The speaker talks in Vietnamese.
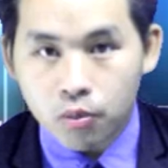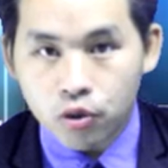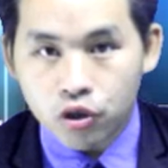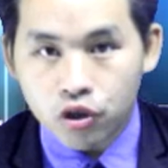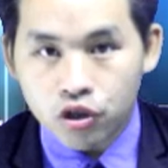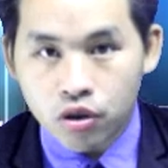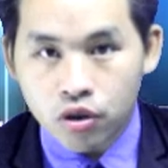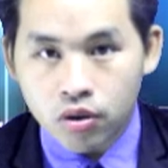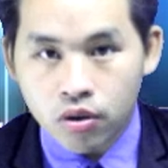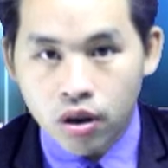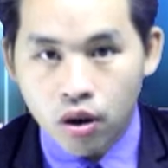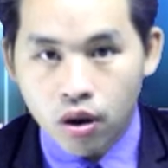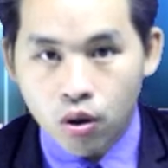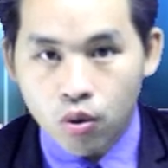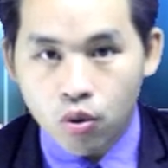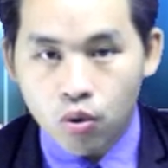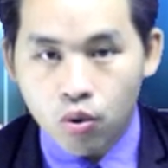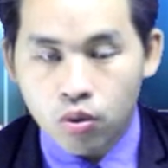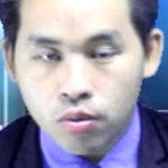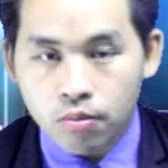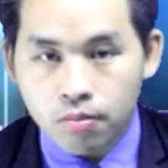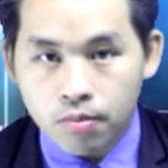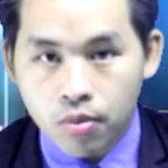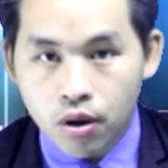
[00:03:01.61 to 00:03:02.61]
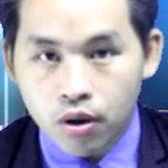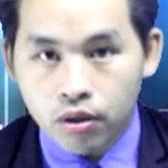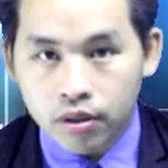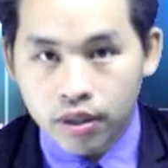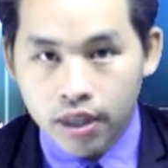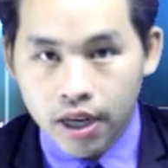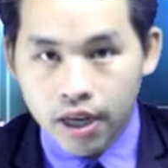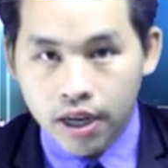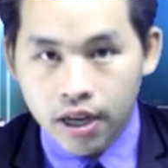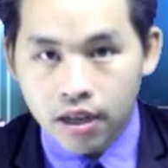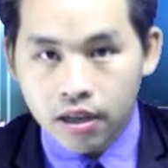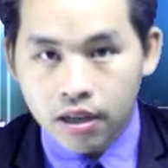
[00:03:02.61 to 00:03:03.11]
một tròn hậu lò
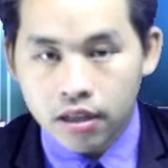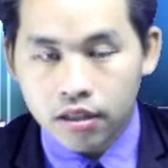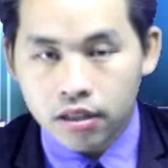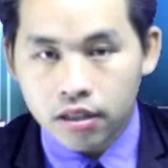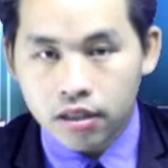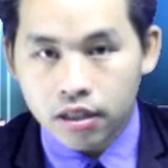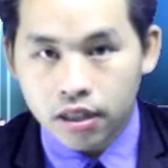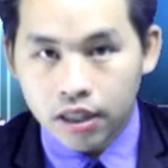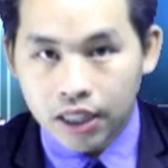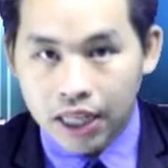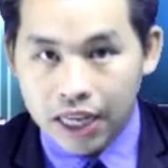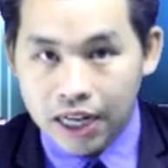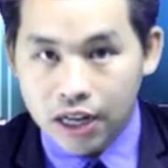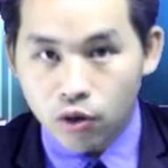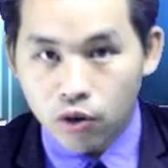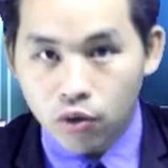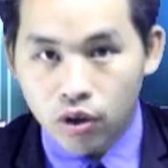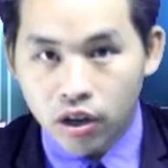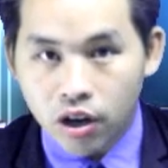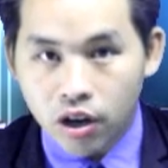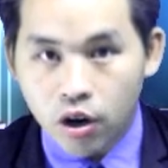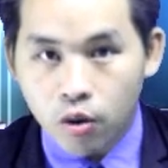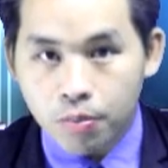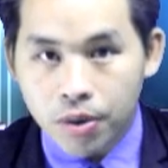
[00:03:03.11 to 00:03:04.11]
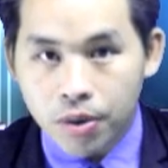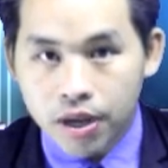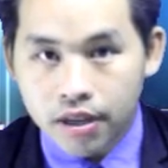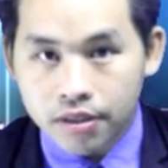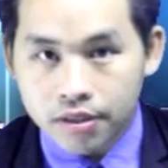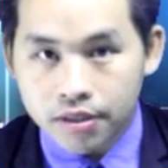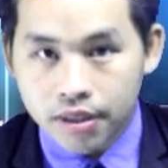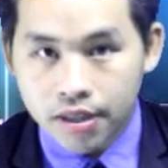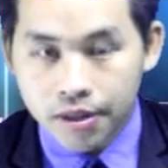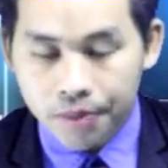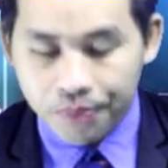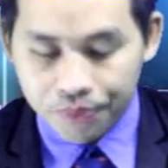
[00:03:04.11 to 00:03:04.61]
Tế tin nấu nàng gạo bé
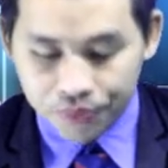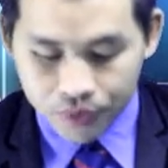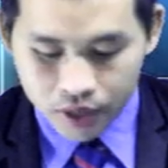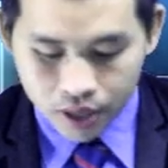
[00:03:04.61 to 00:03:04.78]
là xứ